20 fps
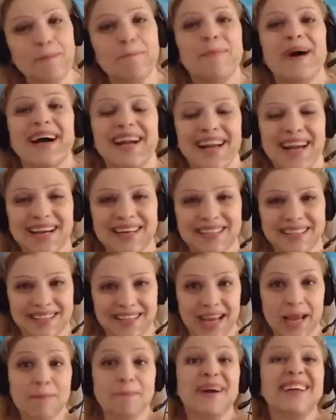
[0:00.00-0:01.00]
para
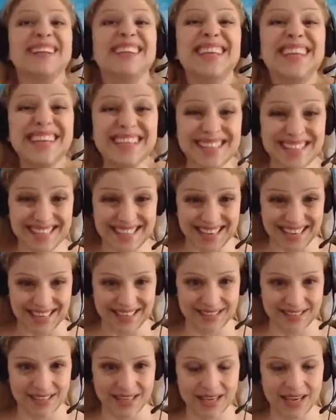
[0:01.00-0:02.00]
expandirse,
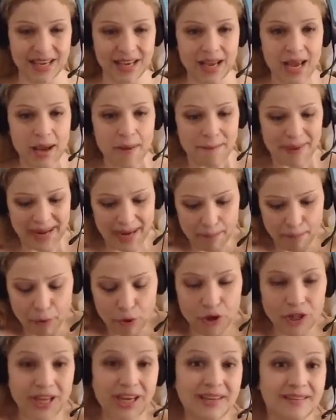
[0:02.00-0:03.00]
¿sí? Para
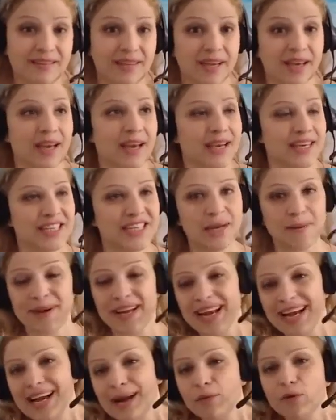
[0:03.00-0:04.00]
poder este, llevar
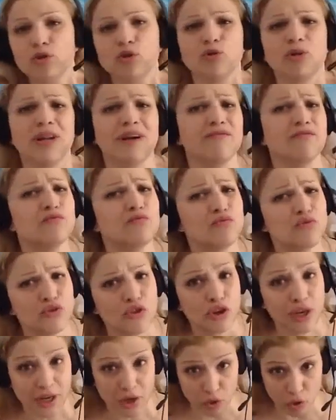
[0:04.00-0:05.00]
a cabo todas las
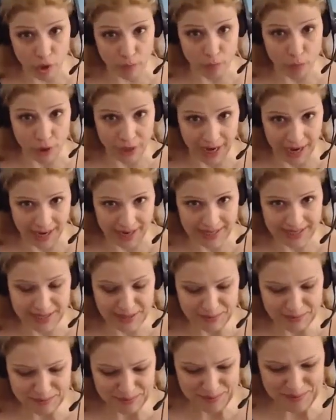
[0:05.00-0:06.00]
funciones corporales.
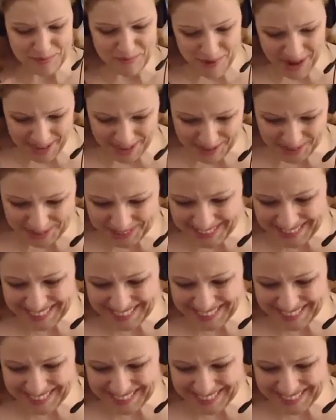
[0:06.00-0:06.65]
Bueno,